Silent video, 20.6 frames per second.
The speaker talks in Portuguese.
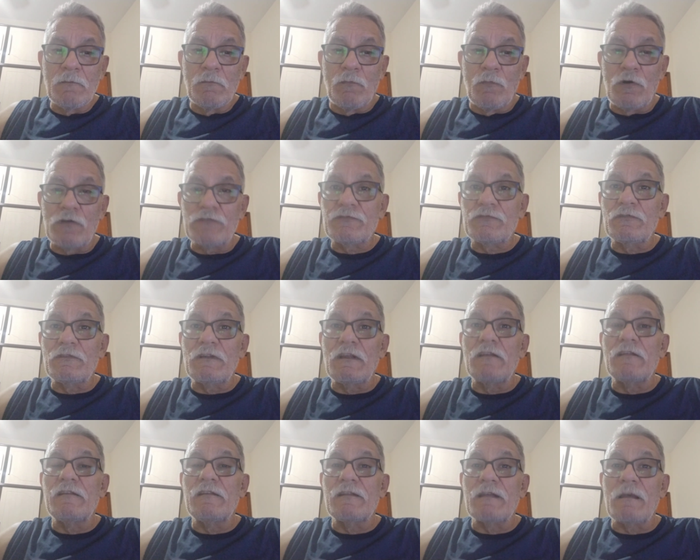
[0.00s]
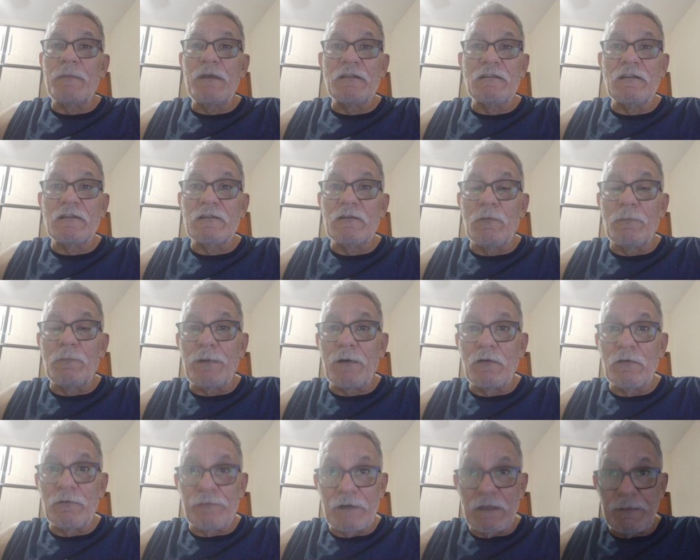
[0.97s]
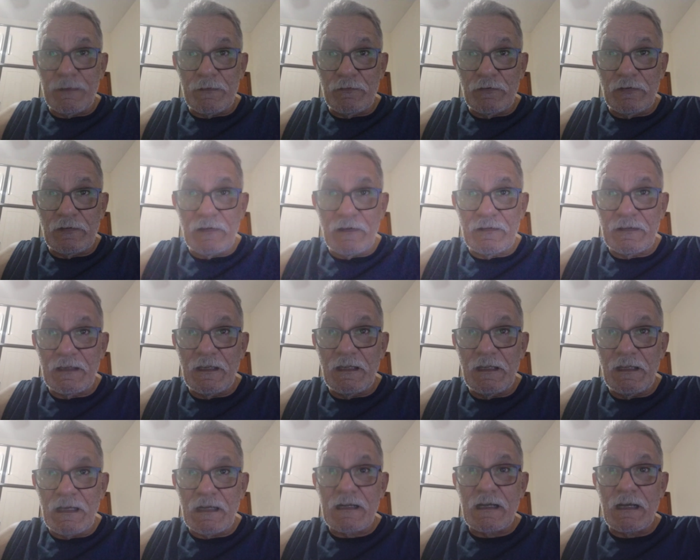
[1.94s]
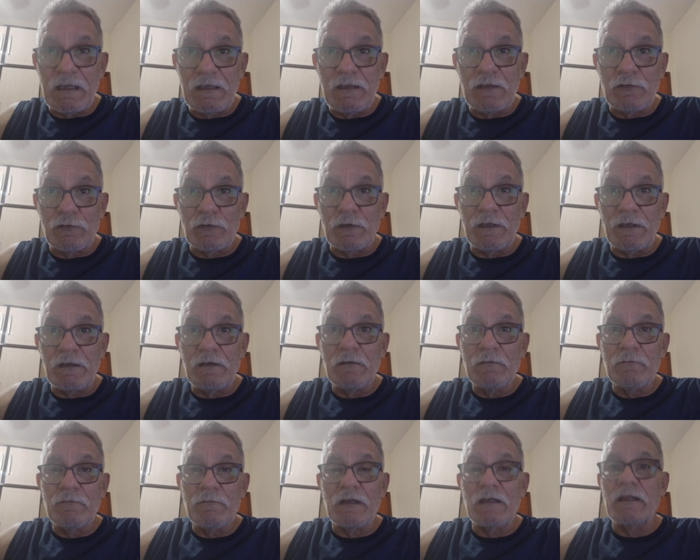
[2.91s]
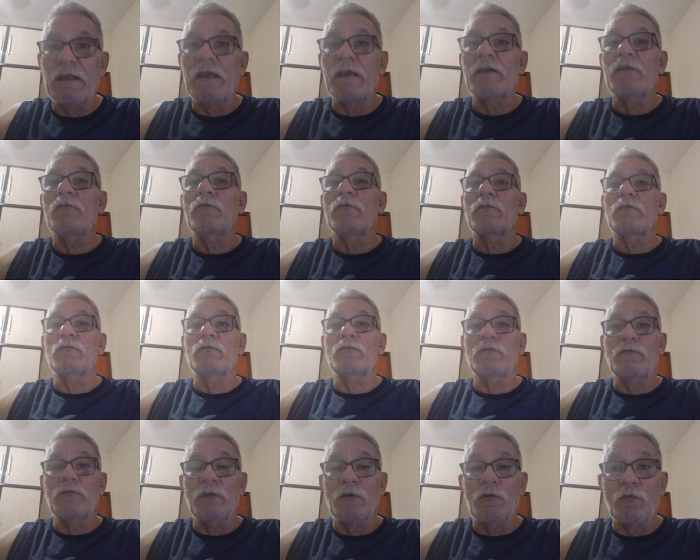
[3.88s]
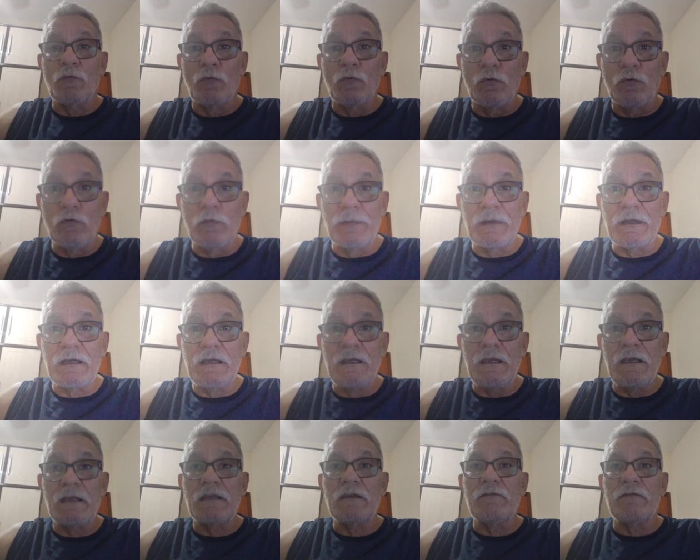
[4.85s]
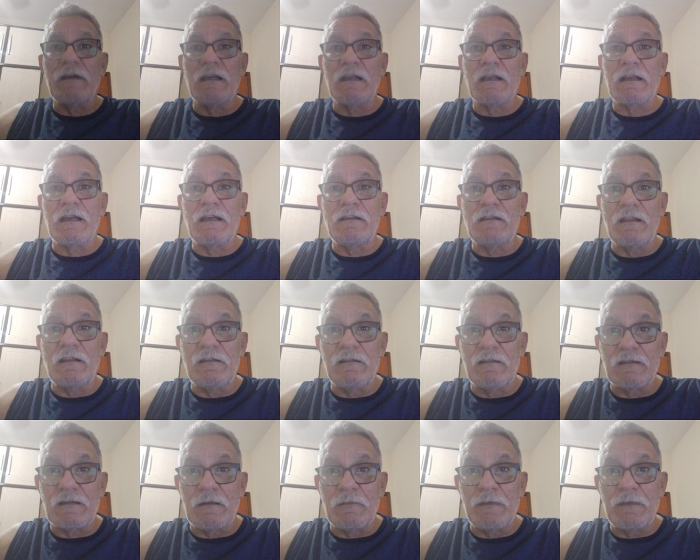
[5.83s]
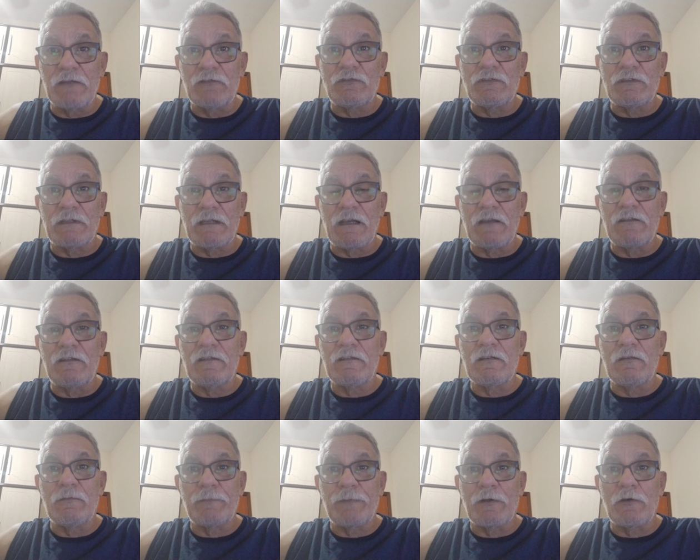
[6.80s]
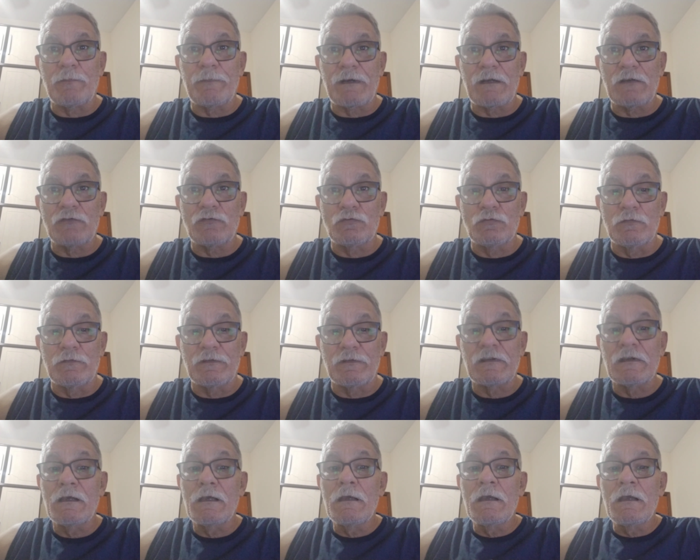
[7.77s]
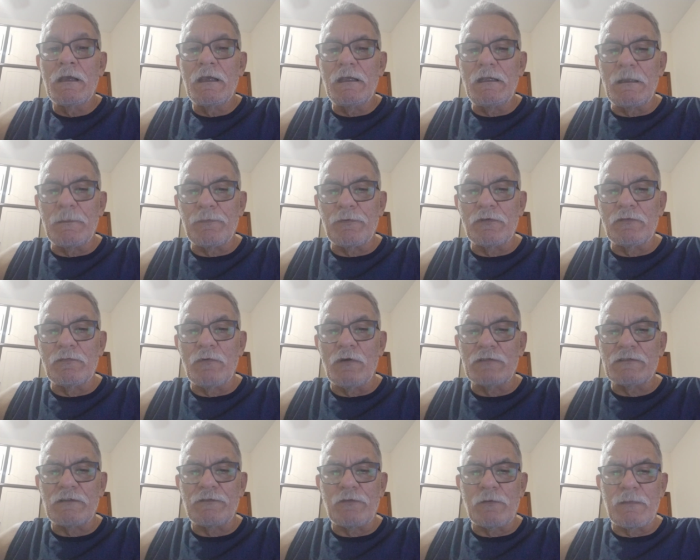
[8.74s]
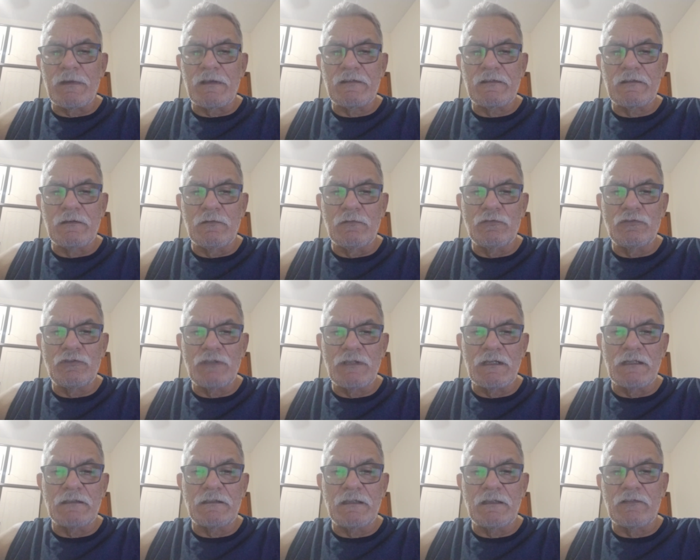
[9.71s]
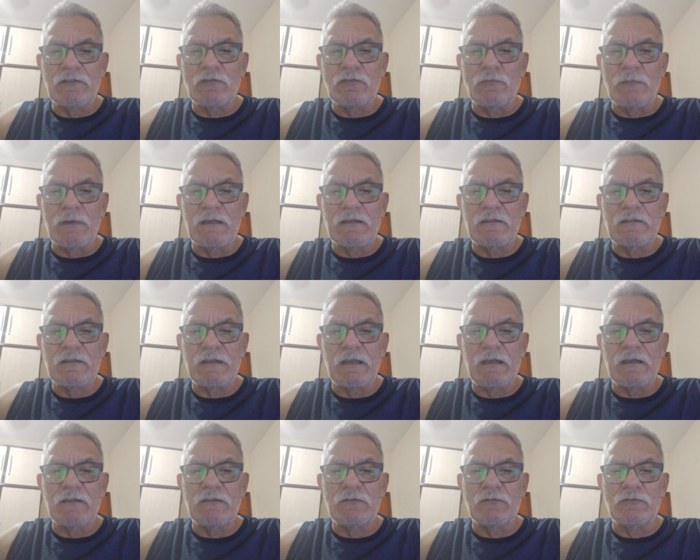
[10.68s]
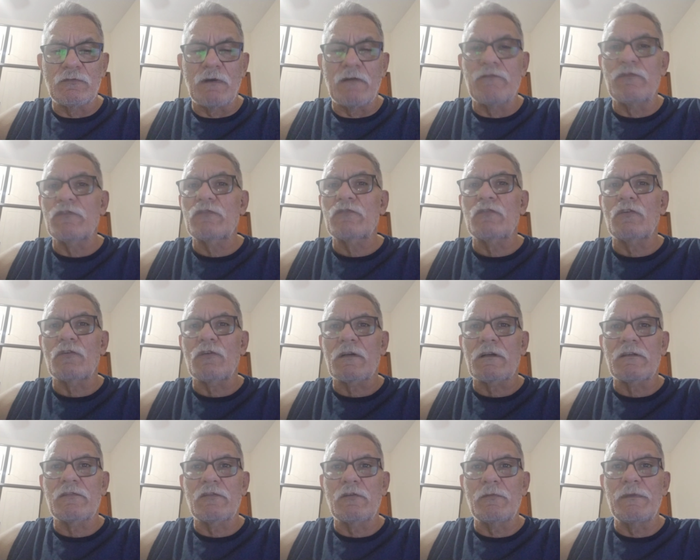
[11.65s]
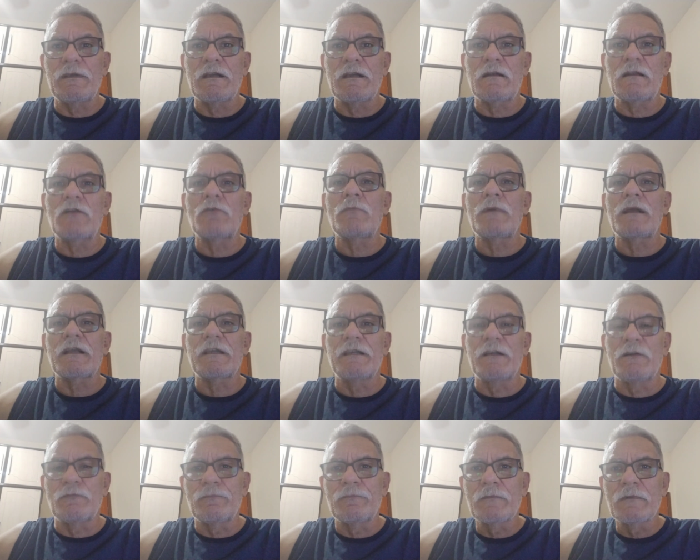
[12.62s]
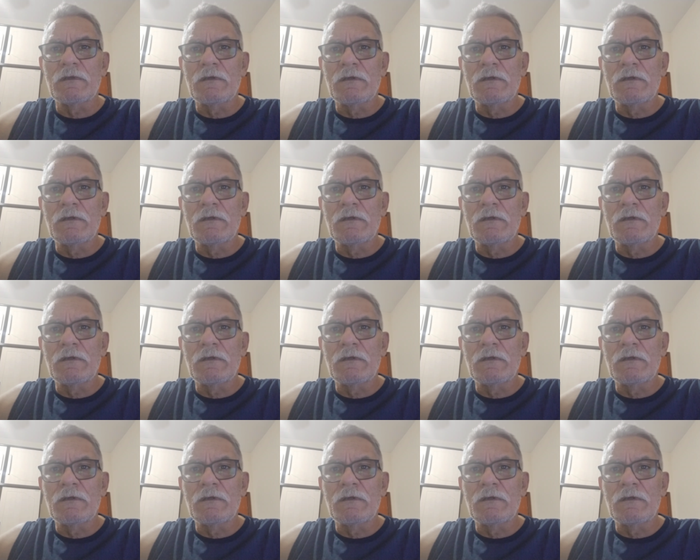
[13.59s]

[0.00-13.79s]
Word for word: Mostra o deslizamento em São Paulo. Eu falei para vocês que iria cair isso aí. Falei, se cubra aí que vai cair deslizamento de terras de São Paulo pelas chuvas. E depois mostra a formação gigantesca de uma, de uma soroca se não me engano, lá no Maranhão.